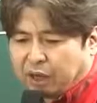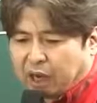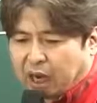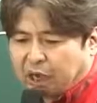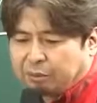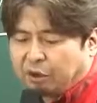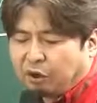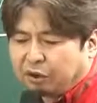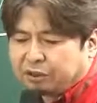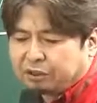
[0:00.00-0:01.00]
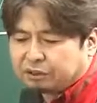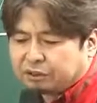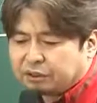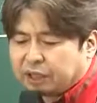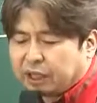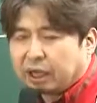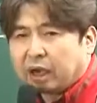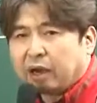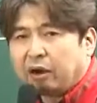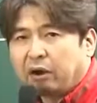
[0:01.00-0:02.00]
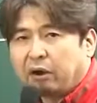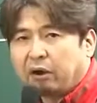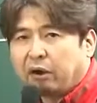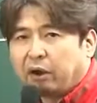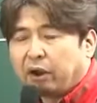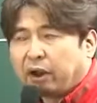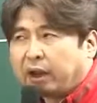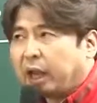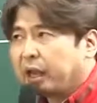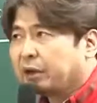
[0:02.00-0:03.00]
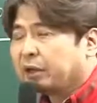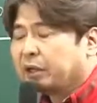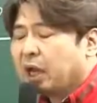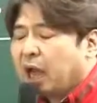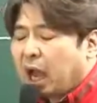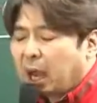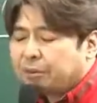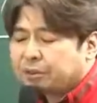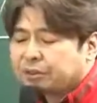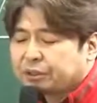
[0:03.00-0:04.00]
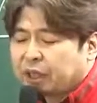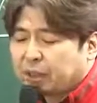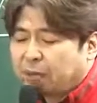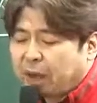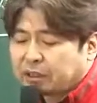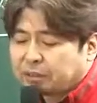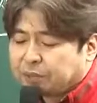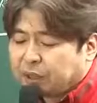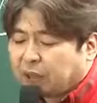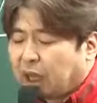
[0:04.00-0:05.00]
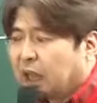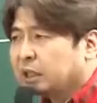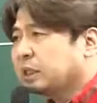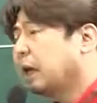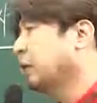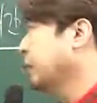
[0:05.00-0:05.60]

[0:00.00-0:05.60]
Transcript: 아니면 어리석은 선택인가요? 네, 이거는 합리적 선택이 맞습니다. 자,